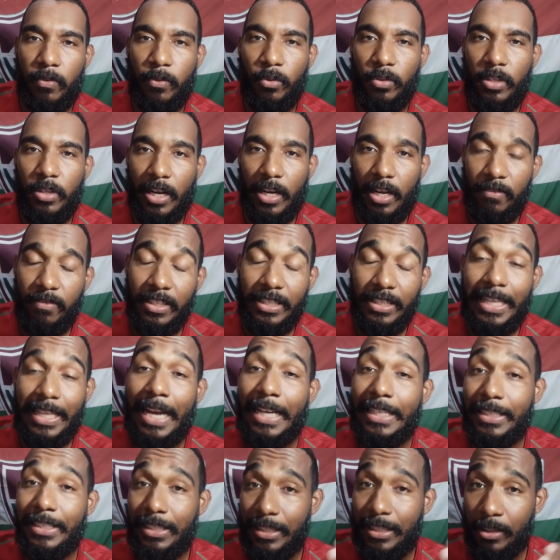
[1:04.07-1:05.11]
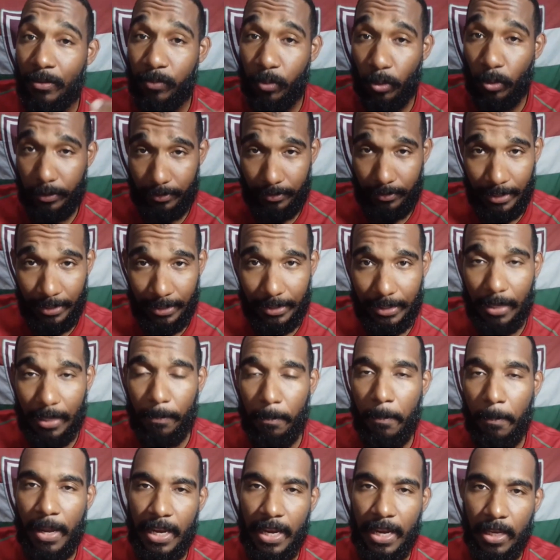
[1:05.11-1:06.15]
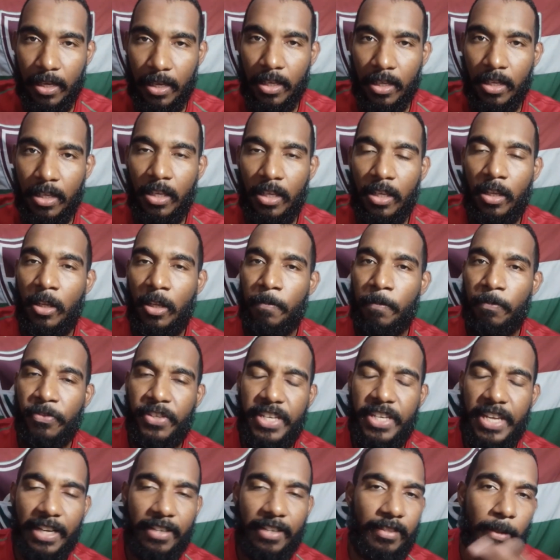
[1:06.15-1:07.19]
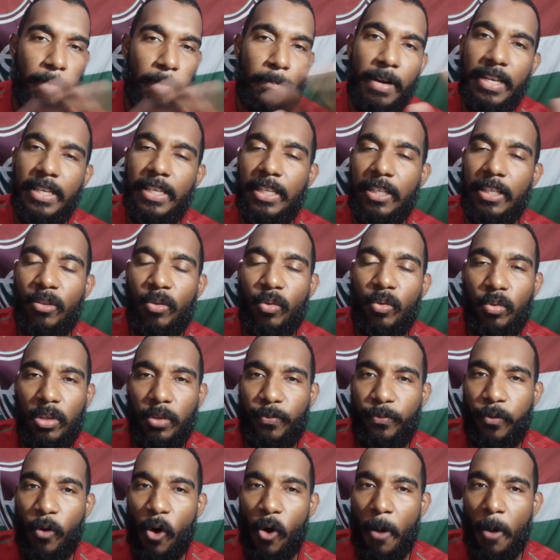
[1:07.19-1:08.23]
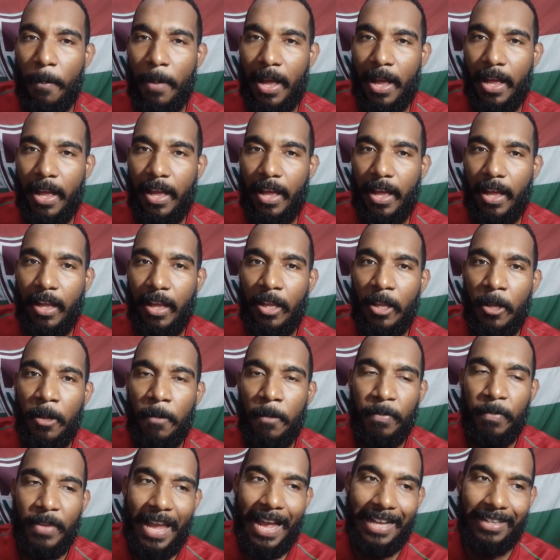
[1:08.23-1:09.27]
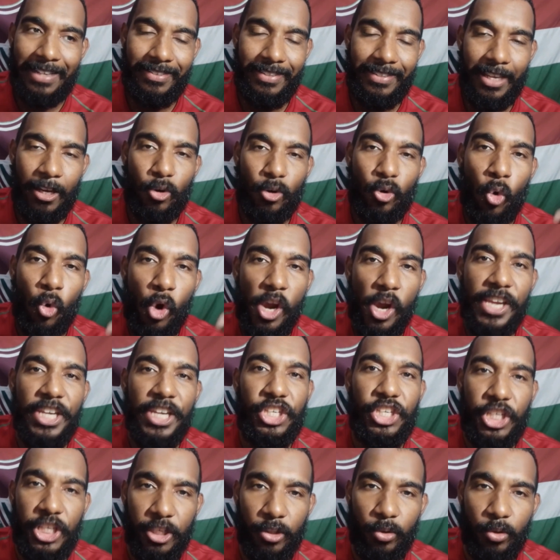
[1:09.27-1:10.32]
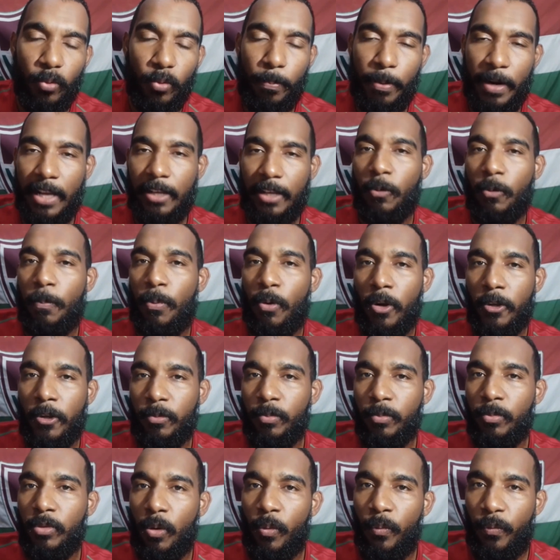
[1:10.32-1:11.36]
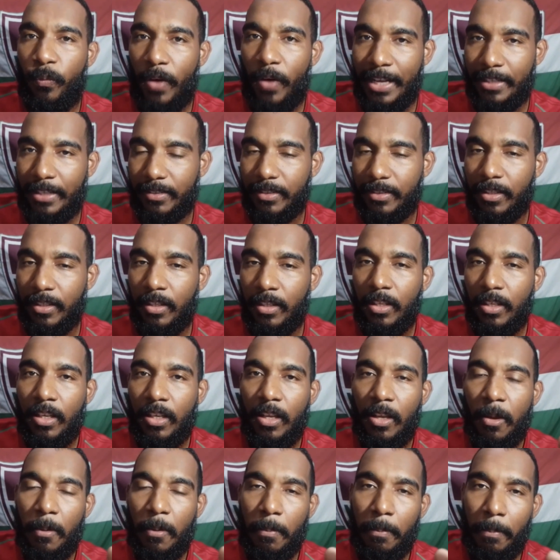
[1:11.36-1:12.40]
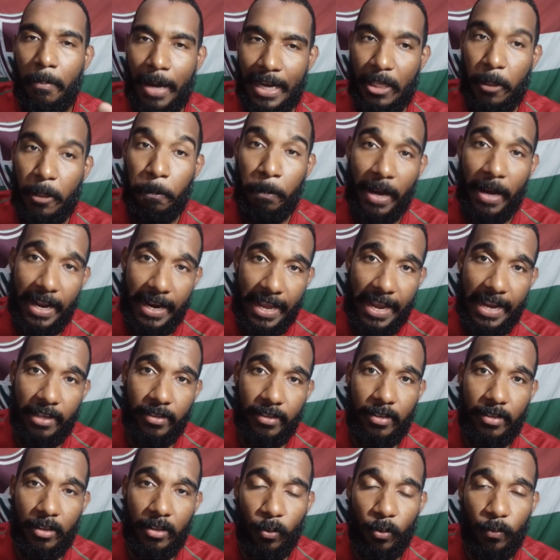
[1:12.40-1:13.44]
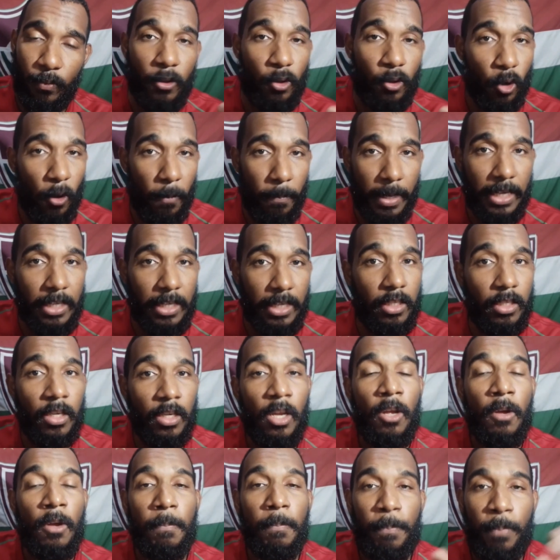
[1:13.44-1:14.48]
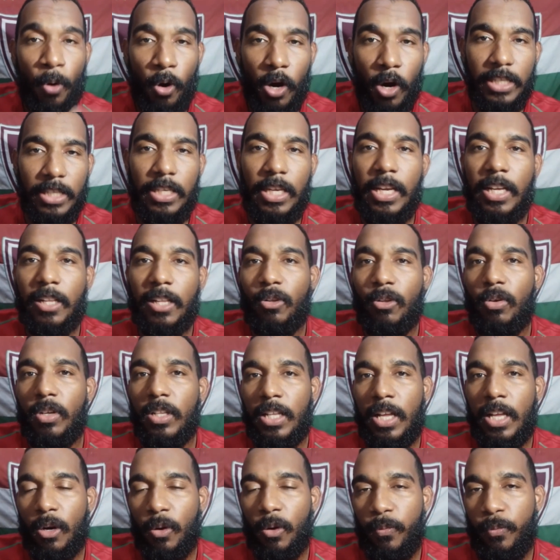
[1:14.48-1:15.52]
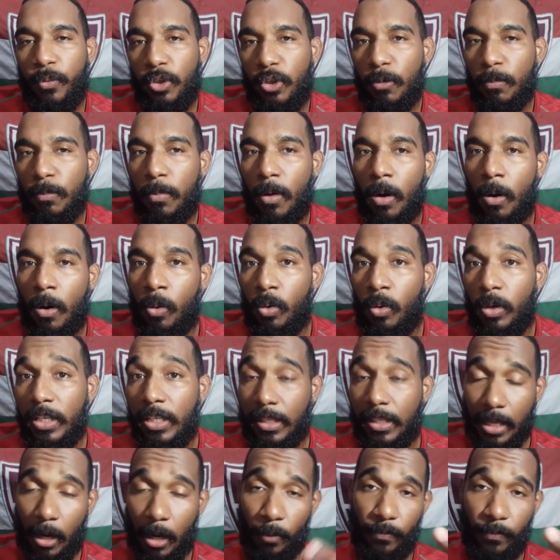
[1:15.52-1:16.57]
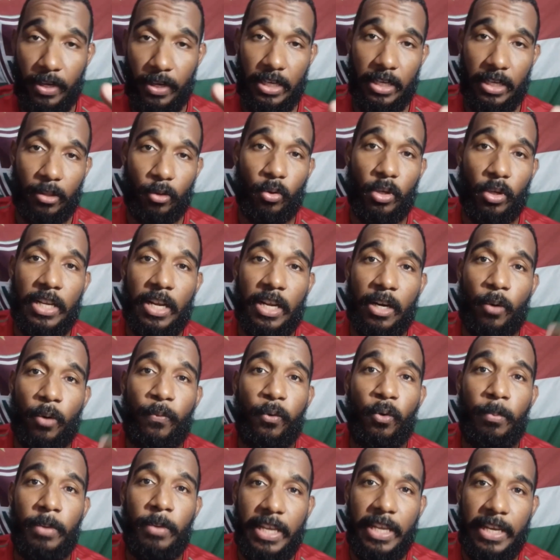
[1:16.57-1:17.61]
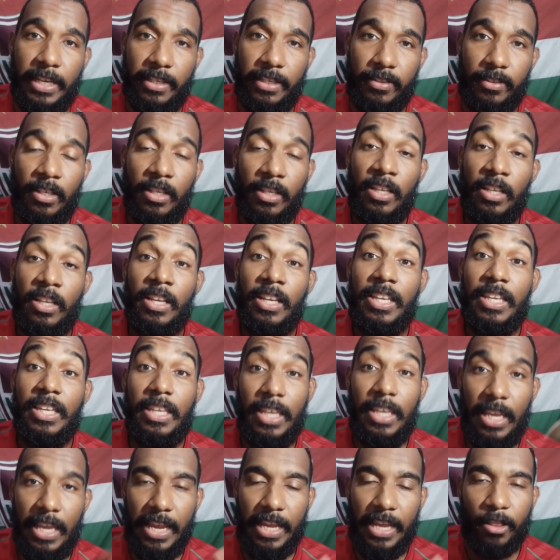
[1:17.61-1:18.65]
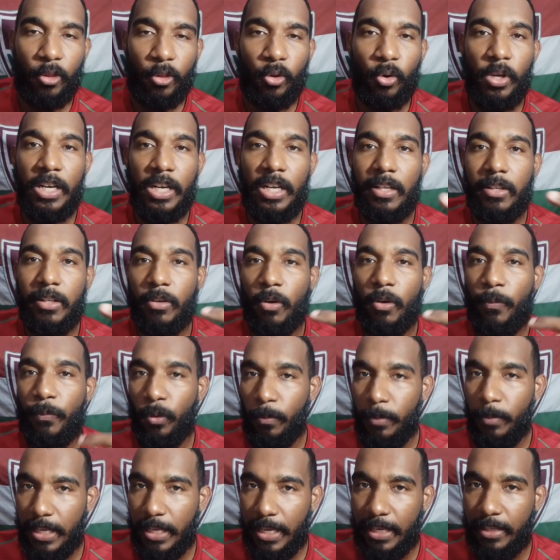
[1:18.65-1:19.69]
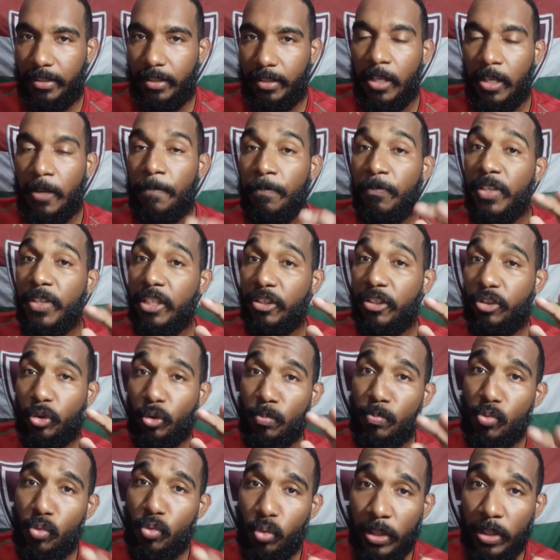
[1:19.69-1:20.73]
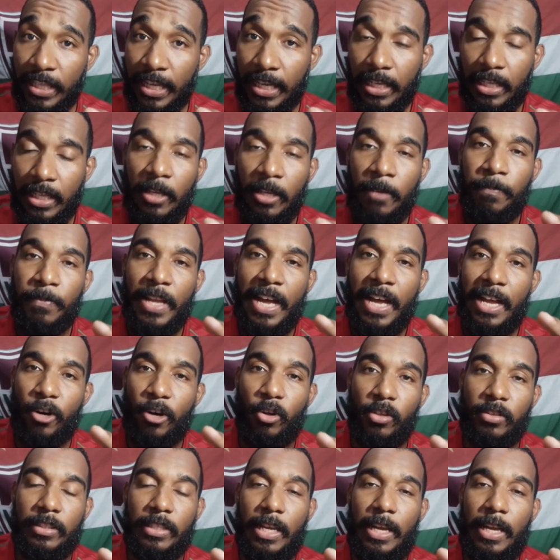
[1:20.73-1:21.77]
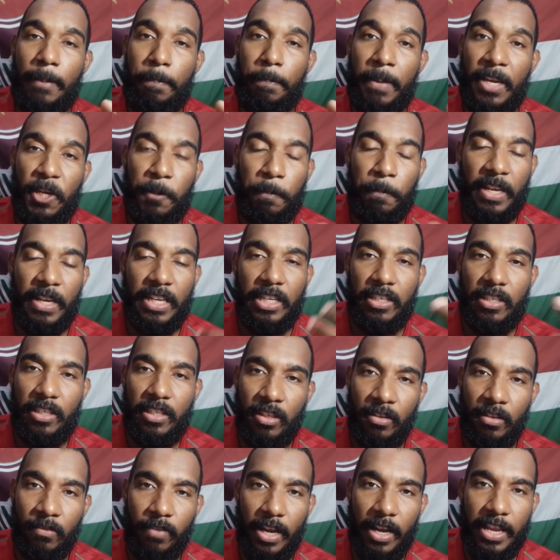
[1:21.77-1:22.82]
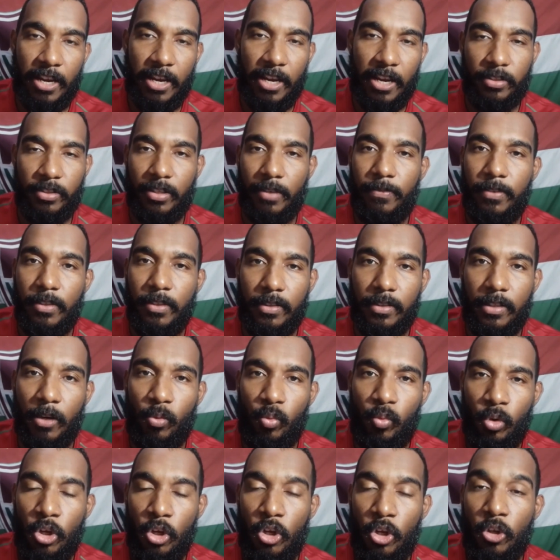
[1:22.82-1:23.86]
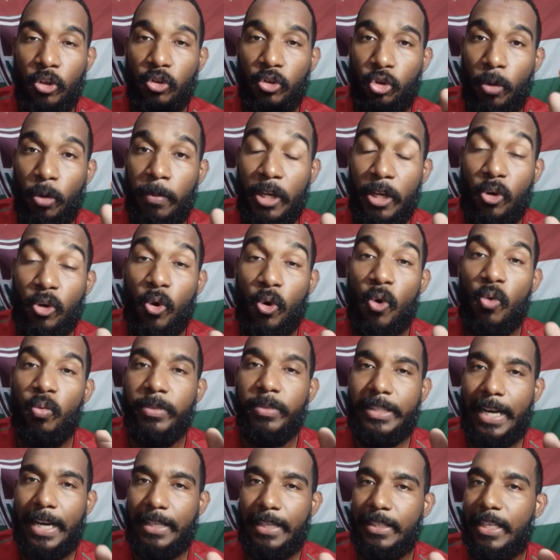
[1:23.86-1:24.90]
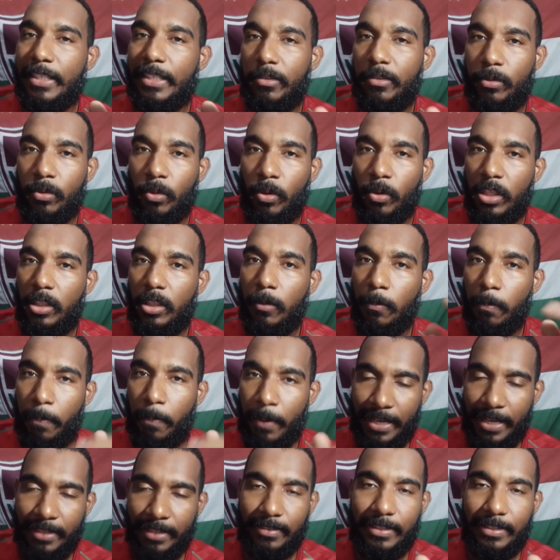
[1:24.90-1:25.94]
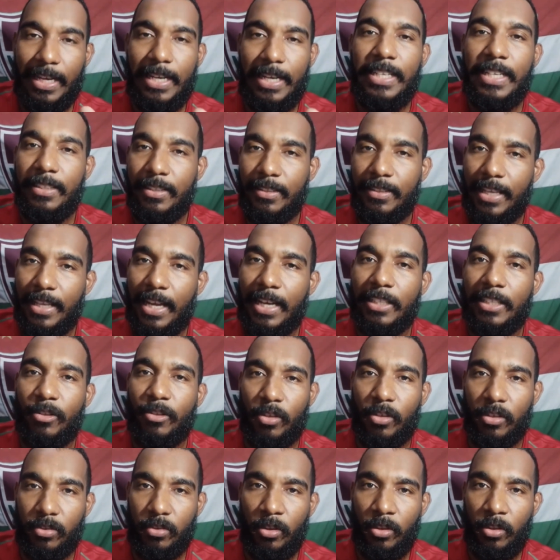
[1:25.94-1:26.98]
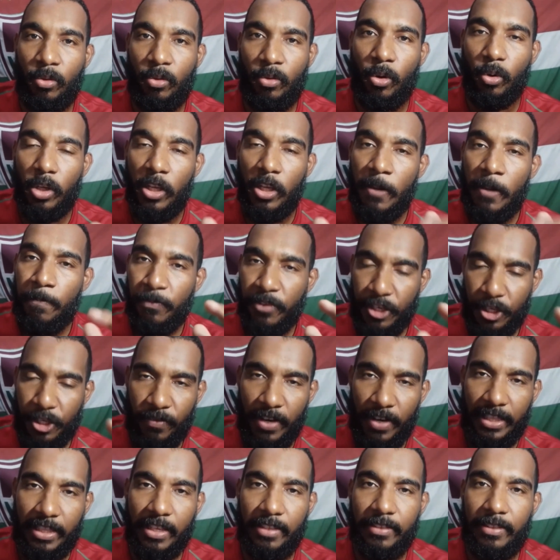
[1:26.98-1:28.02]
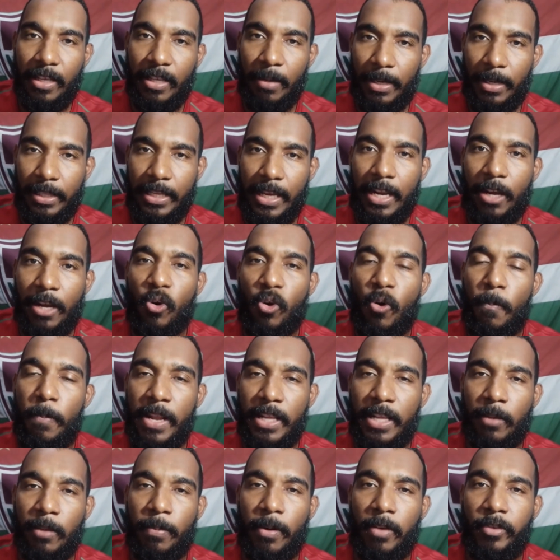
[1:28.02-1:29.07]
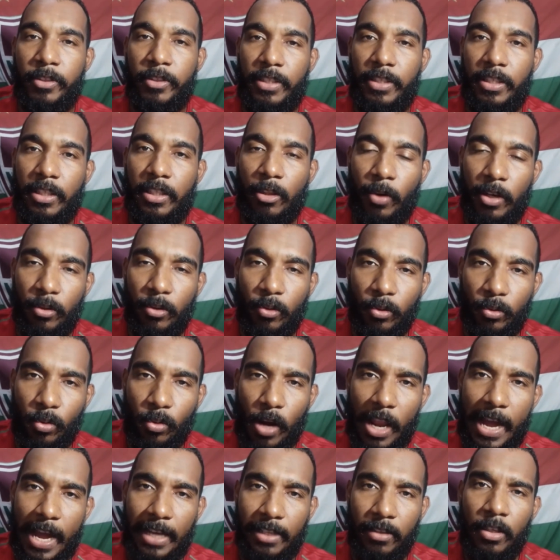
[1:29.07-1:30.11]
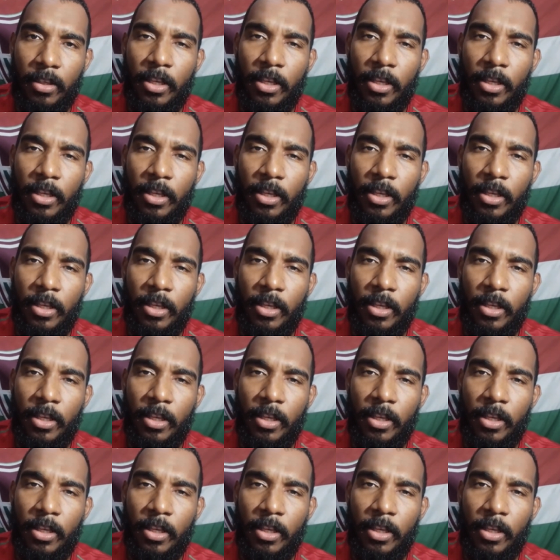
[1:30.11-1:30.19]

tirar vantagem e você também, tinha que ser banido de forma a ser corrigido para que o próximo não faça. Mas parece que o Vitor Mendes pode retornar ao futebol e talvez retornar ao Fluminense. E retornando ao Fluminense, isso muda a nossa perspectiva e a nossa visão sobre contratações para essa linha de zaga do nosso tricolor. A gente vai trazer a matéria completa para vocês que estão aí do outro lado.